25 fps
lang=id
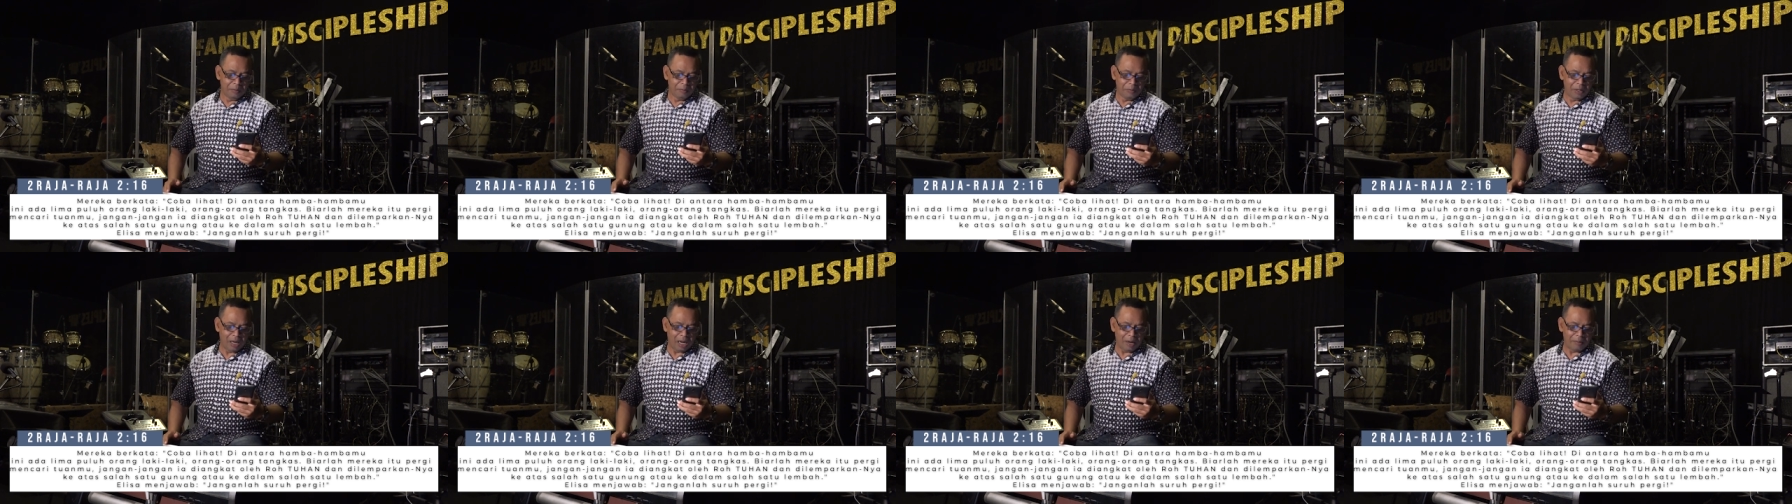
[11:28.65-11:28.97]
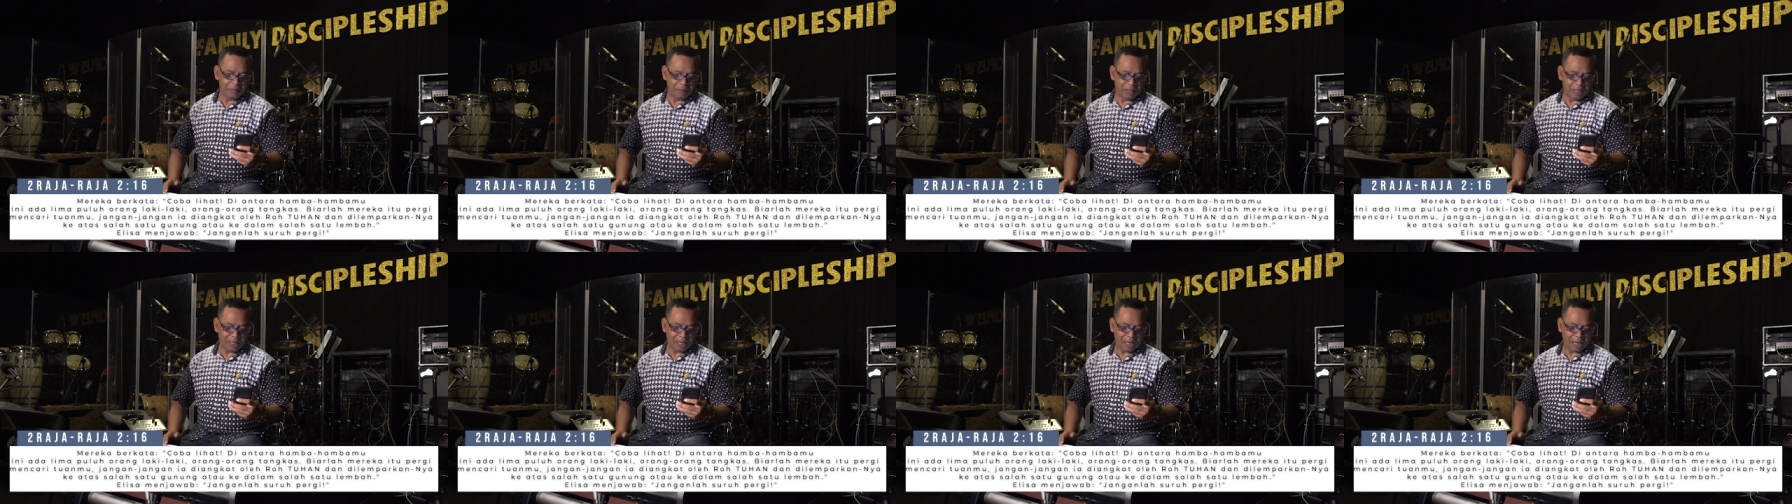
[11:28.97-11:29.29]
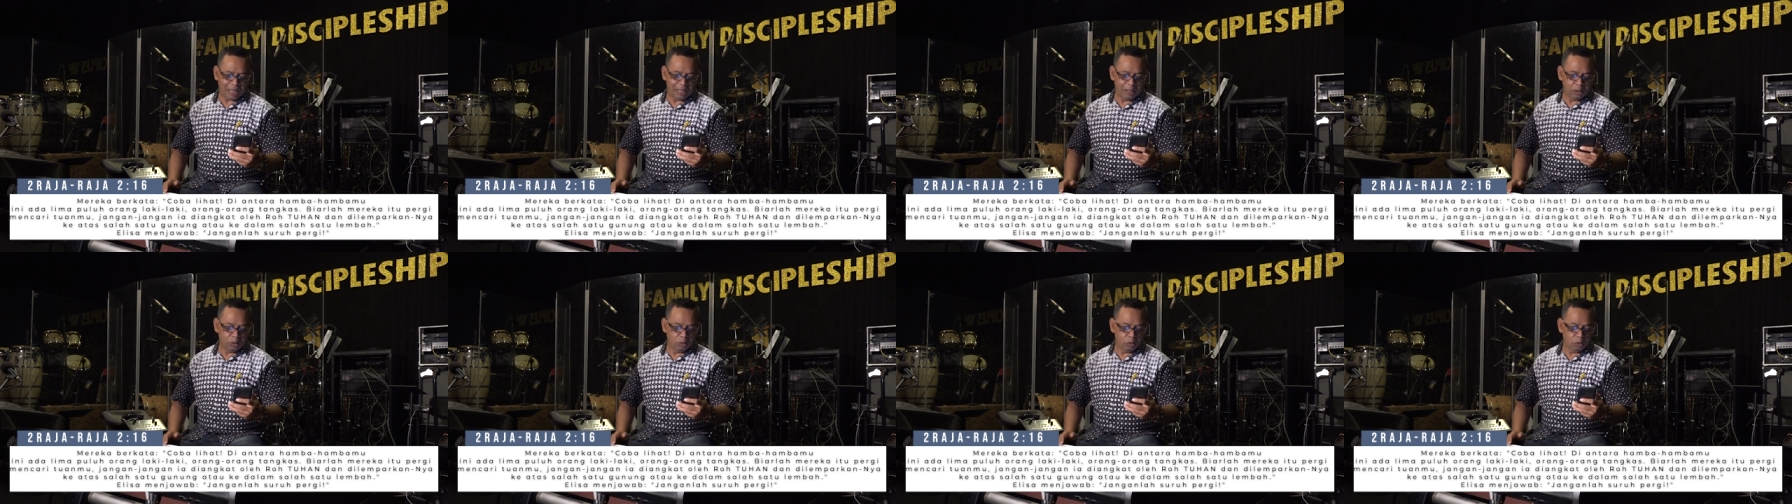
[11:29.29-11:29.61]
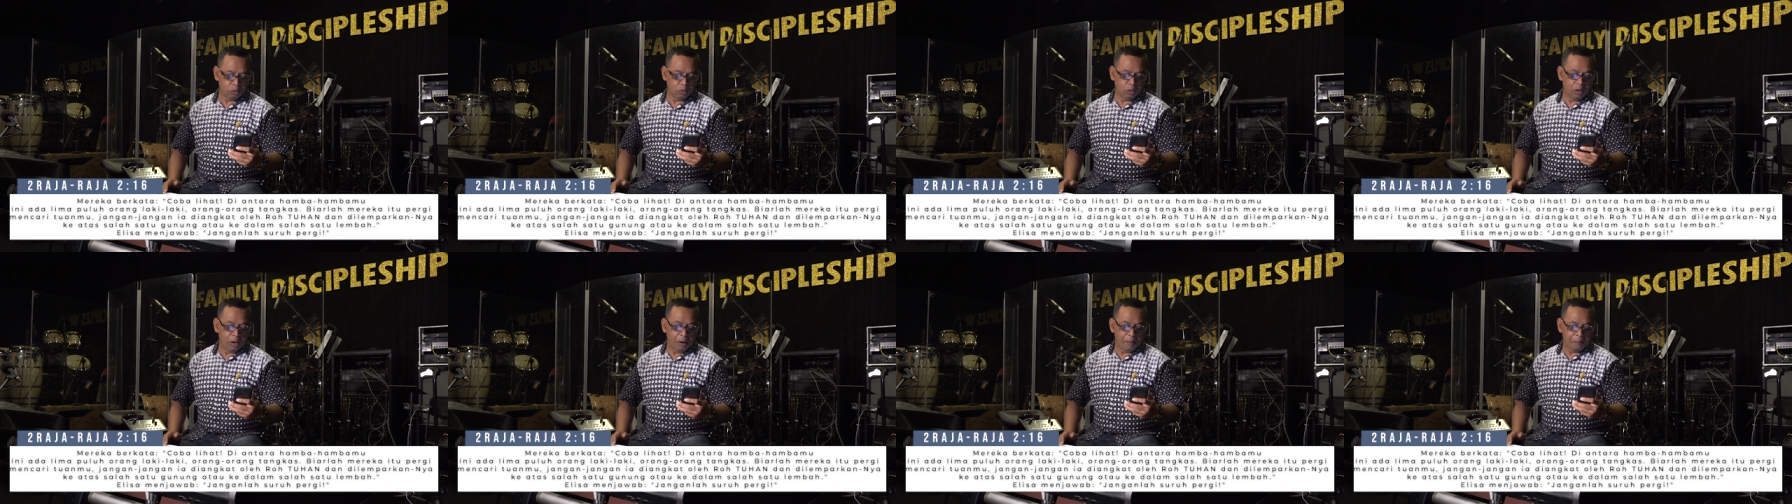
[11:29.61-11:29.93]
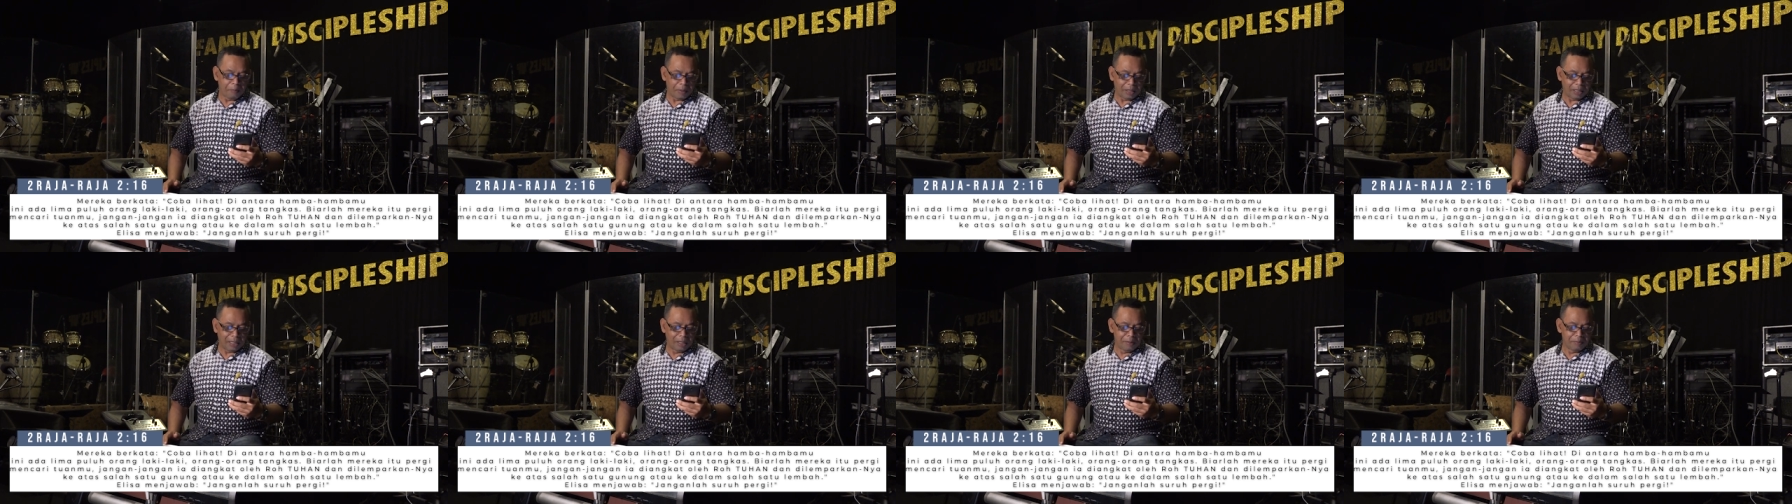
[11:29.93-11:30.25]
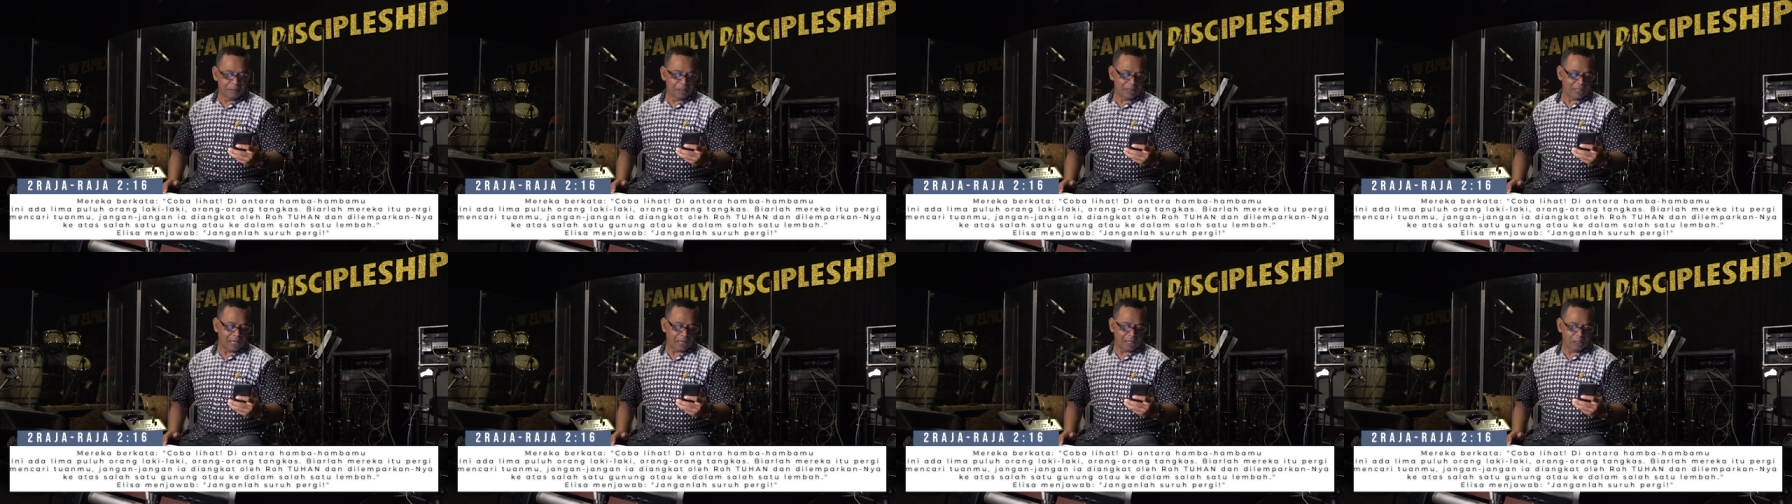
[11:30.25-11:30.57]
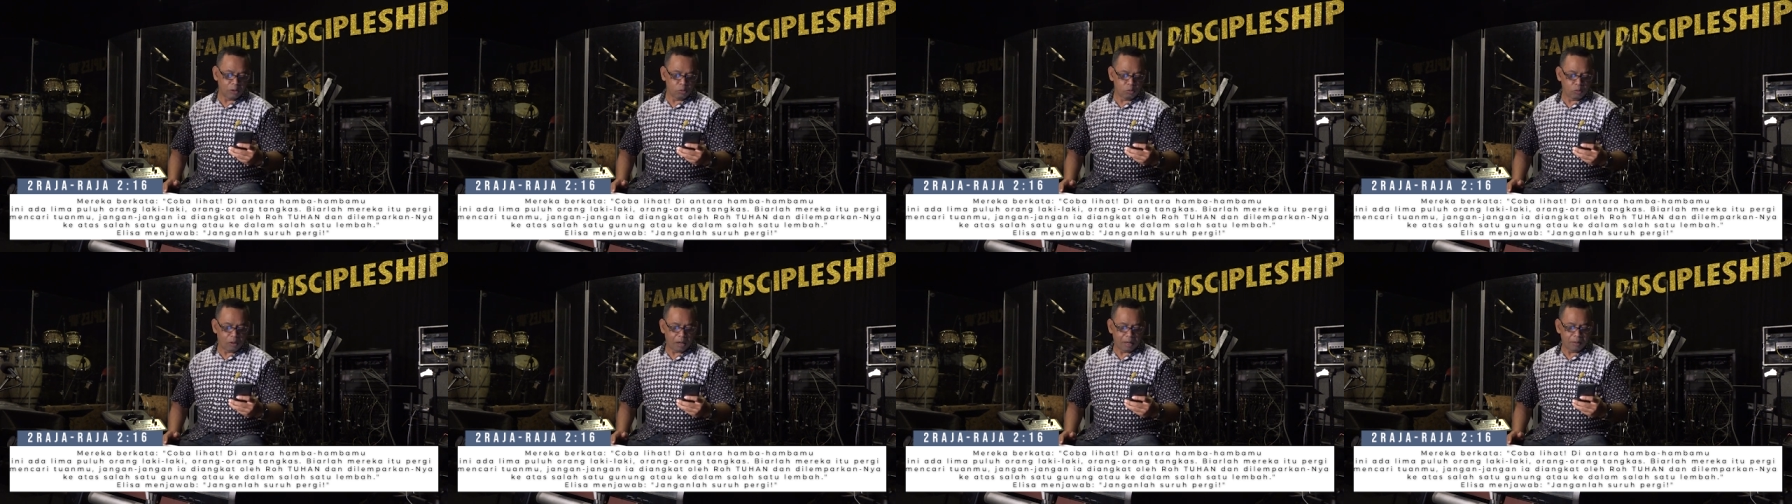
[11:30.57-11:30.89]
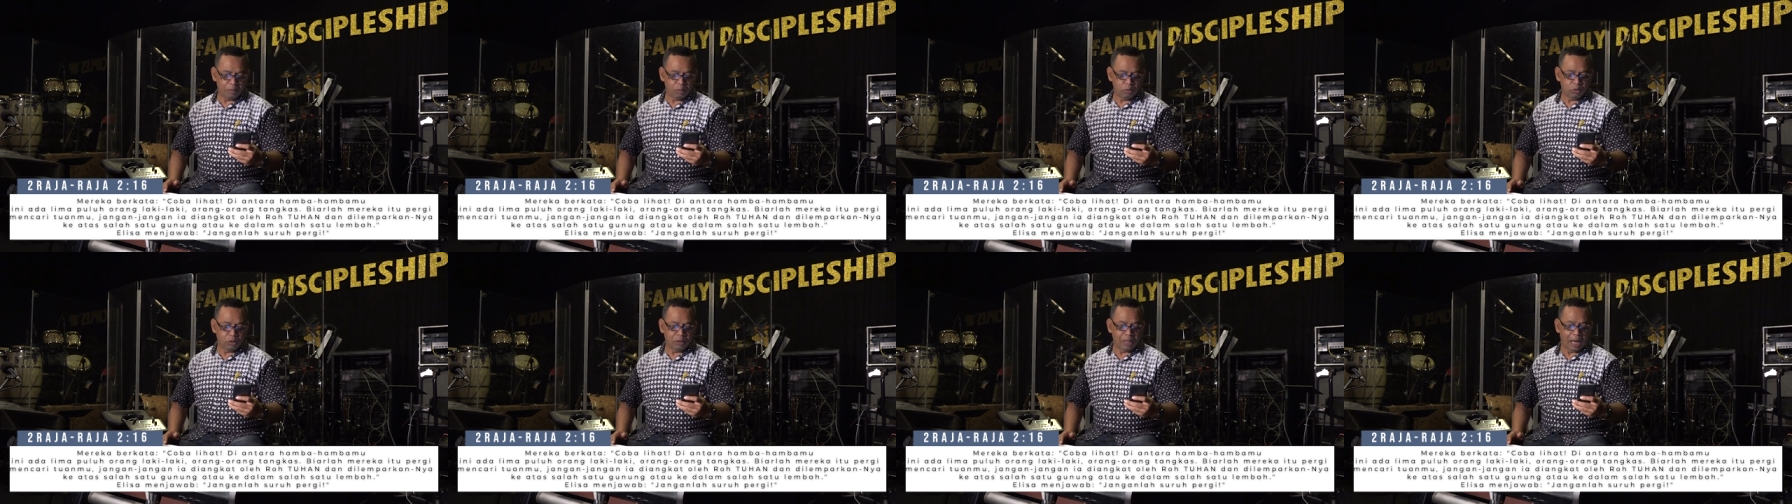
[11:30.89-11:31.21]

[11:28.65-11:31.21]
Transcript: bila mereka itu pergi mencari Tuhanmu,